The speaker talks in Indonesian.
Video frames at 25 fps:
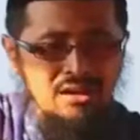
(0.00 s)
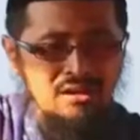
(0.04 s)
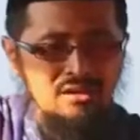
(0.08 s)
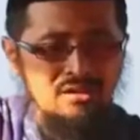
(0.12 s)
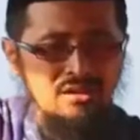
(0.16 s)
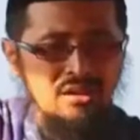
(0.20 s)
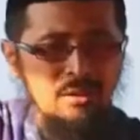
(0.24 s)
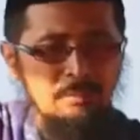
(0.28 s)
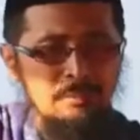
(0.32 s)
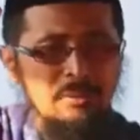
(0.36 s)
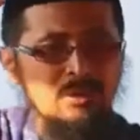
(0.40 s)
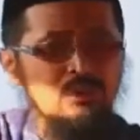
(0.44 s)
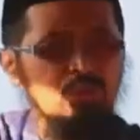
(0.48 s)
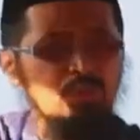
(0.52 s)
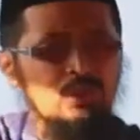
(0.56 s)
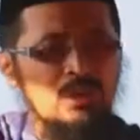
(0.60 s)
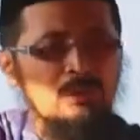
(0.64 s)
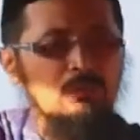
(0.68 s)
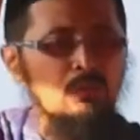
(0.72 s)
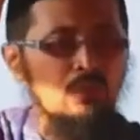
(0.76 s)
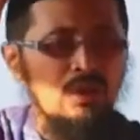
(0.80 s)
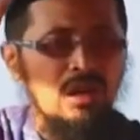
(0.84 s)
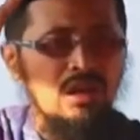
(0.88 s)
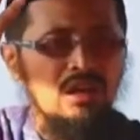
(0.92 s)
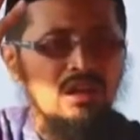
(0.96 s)
Allah, pintu
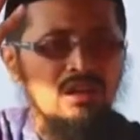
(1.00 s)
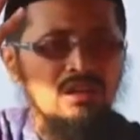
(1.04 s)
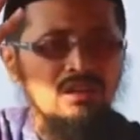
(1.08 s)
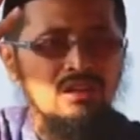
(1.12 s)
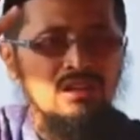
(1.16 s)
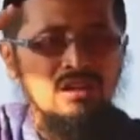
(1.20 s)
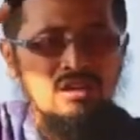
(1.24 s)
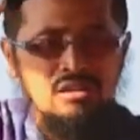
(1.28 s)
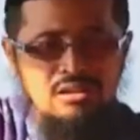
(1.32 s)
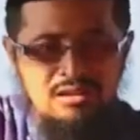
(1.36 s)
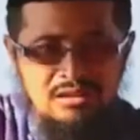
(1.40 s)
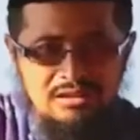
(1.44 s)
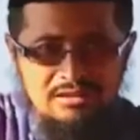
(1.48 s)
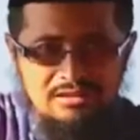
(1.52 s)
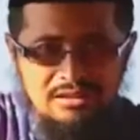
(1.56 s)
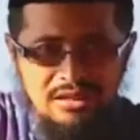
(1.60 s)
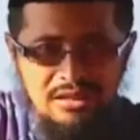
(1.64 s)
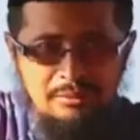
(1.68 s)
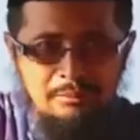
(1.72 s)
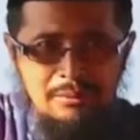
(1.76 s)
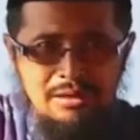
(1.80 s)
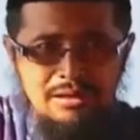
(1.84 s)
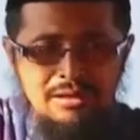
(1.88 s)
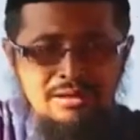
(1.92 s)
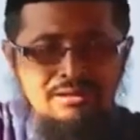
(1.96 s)
kemurahan Allah
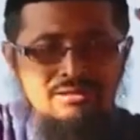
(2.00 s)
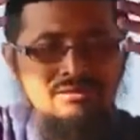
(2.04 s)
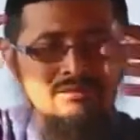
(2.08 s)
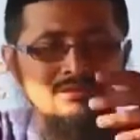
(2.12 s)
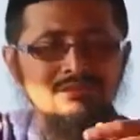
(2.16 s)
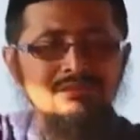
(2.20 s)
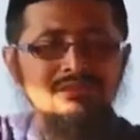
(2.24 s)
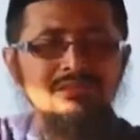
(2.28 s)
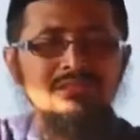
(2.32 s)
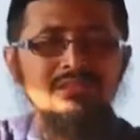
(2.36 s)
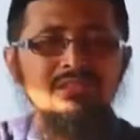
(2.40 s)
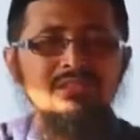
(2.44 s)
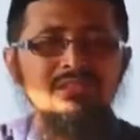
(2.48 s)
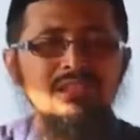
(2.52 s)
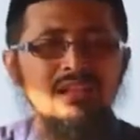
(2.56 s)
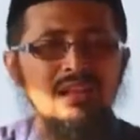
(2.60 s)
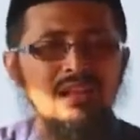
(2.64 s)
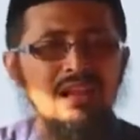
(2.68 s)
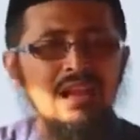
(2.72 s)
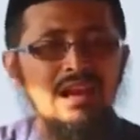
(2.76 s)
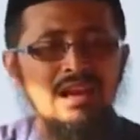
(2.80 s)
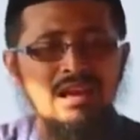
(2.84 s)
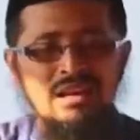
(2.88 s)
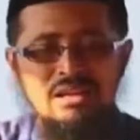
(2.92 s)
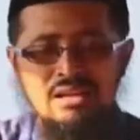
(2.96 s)
dari mana?
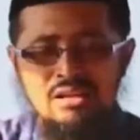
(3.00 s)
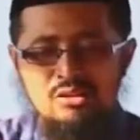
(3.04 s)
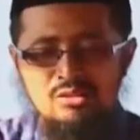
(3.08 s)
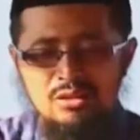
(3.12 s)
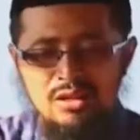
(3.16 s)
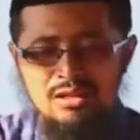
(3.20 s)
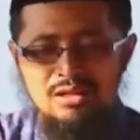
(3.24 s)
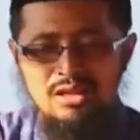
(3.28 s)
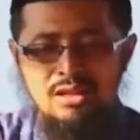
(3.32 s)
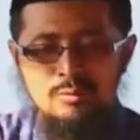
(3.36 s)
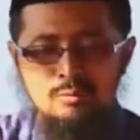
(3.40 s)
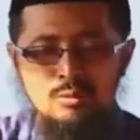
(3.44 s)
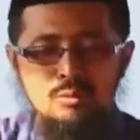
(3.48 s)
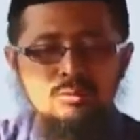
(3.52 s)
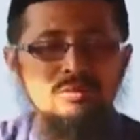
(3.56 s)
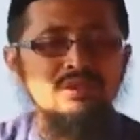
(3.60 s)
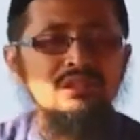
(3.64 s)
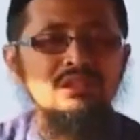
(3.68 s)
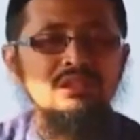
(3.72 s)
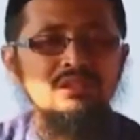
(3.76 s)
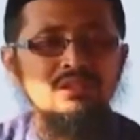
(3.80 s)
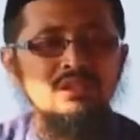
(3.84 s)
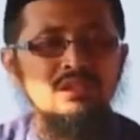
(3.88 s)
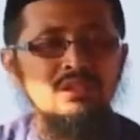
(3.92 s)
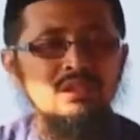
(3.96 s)
Dari langit dan juga dari bumi.
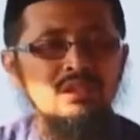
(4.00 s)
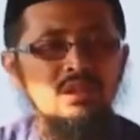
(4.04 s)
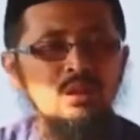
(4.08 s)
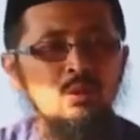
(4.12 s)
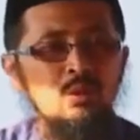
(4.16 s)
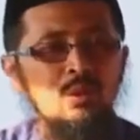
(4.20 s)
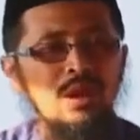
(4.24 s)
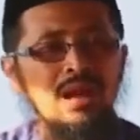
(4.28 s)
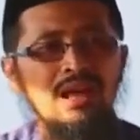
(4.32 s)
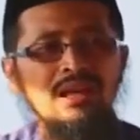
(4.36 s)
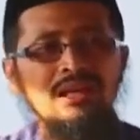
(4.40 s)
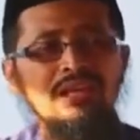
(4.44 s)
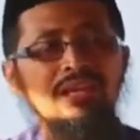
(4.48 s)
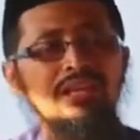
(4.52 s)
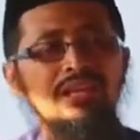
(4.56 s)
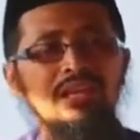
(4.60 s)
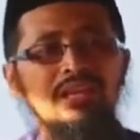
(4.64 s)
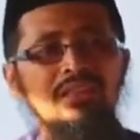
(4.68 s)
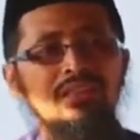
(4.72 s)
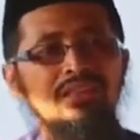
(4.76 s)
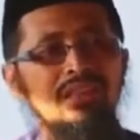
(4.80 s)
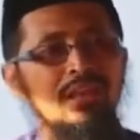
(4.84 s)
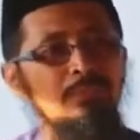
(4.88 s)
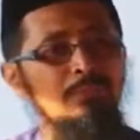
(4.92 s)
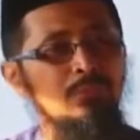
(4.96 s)
Walakin
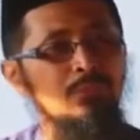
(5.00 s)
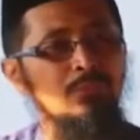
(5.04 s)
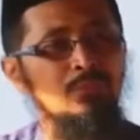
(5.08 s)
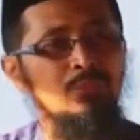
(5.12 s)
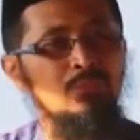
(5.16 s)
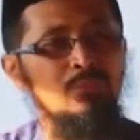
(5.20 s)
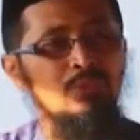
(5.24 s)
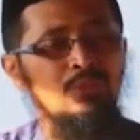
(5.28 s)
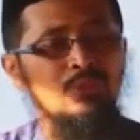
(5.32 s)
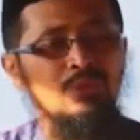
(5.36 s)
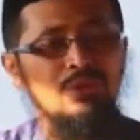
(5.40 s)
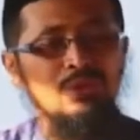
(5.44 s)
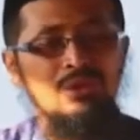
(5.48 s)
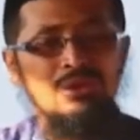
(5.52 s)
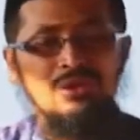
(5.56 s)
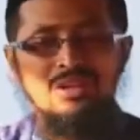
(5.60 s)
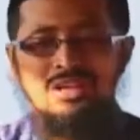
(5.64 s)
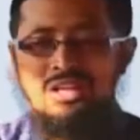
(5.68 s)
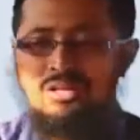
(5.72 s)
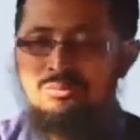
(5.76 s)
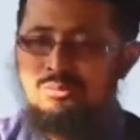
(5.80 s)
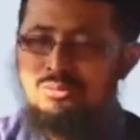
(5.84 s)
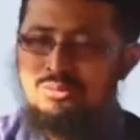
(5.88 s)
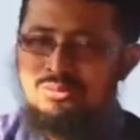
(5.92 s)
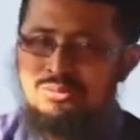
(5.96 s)
kadzabu.
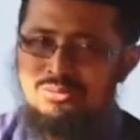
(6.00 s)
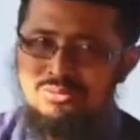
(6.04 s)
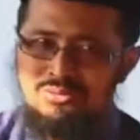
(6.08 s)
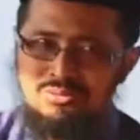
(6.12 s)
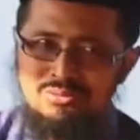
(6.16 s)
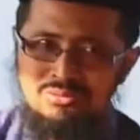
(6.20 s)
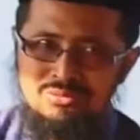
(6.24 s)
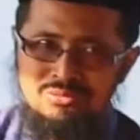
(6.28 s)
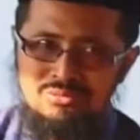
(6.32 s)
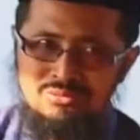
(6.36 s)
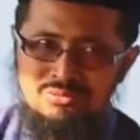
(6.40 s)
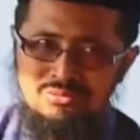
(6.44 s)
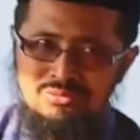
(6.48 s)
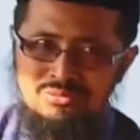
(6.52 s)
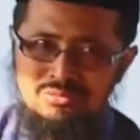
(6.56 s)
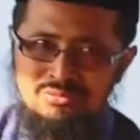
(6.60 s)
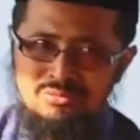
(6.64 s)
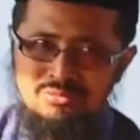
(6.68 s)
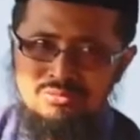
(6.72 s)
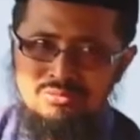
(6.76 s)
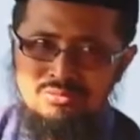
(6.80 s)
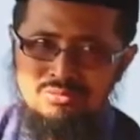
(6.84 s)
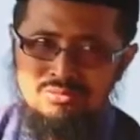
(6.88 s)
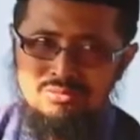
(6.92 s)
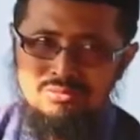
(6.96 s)
Namun
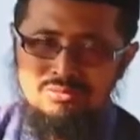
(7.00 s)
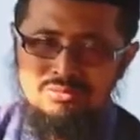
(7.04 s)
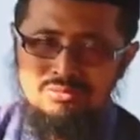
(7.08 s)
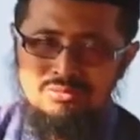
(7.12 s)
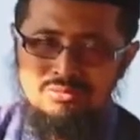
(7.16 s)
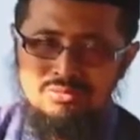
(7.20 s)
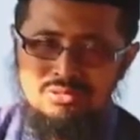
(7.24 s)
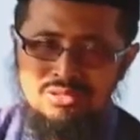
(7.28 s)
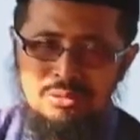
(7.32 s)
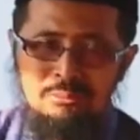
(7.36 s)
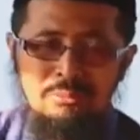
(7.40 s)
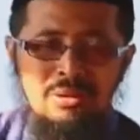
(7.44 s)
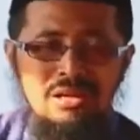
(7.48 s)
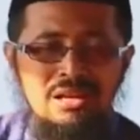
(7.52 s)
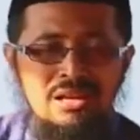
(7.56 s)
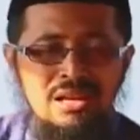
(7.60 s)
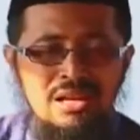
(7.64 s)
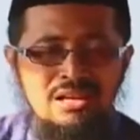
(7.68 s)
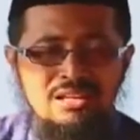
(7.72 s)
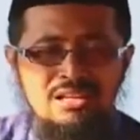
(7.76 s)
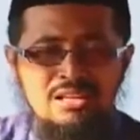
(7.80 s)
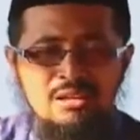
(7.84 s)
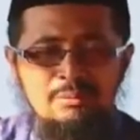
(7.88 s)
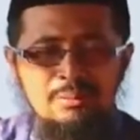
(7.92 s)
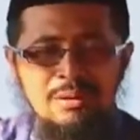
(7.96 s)
kembali
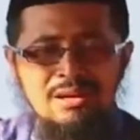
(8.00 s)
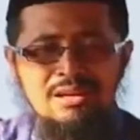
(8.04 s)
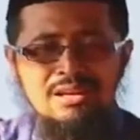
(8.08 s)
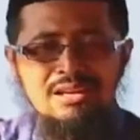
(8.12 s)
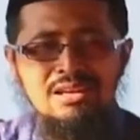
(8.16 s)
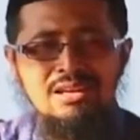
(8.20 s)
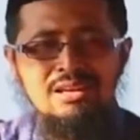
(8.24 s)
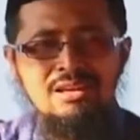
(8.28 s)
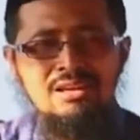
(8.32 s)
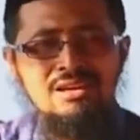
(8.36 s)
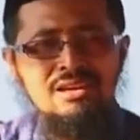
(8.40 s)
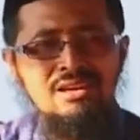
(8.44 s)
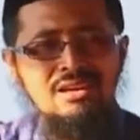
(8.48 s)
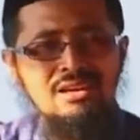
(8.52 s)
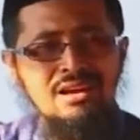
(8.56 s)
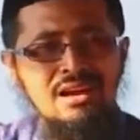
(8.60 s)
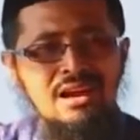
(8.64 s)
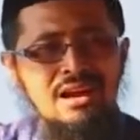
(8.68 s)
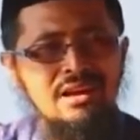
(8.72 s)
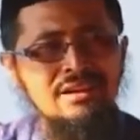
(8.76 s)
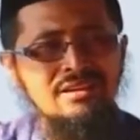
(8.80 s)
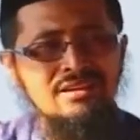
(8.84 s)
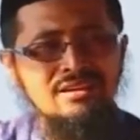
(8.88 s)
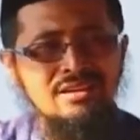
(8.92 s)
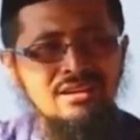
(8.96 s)
lagi kepada
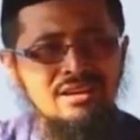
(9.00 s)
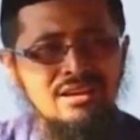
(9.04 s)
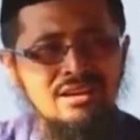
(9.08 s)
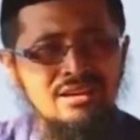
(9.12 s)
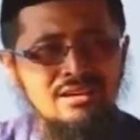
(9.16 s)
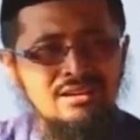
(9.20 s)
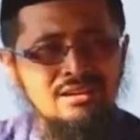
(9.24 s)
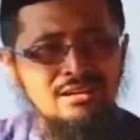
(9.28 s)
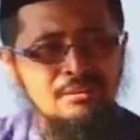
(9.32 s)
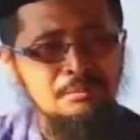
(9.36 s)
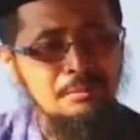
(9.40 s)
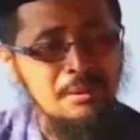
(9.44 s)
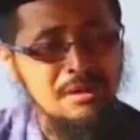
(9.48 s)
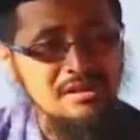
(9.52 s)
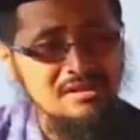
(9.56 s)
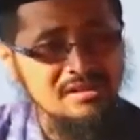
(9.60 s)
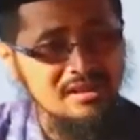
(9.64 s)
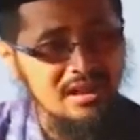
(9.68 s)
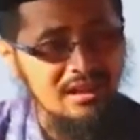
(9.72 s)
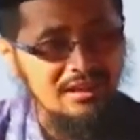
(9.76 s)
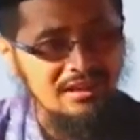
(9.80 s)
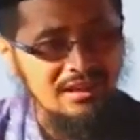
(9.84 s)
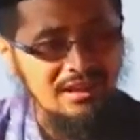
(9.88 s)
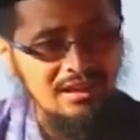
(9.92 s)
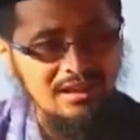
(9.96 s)
Anda
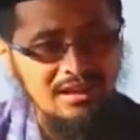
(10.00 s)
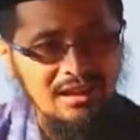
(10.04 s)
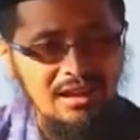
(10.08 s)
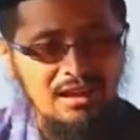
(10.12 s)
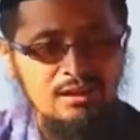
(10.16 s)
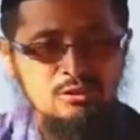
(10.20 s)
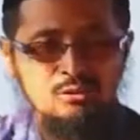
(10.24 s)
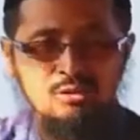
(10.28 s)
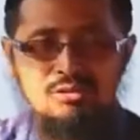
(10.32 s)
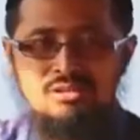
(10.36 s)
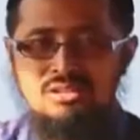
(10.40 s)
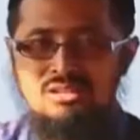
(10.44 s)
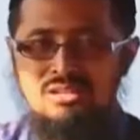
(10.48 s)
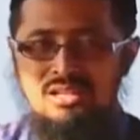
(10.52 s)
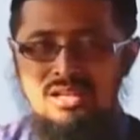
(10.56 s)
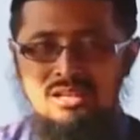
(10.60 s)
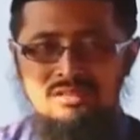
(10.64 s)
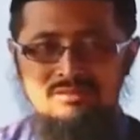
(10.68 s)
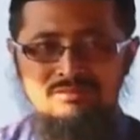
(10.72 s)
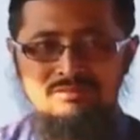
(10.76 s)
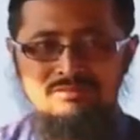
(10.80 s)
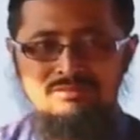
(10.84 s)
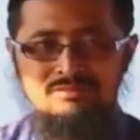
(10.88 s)
percaya atau tidak.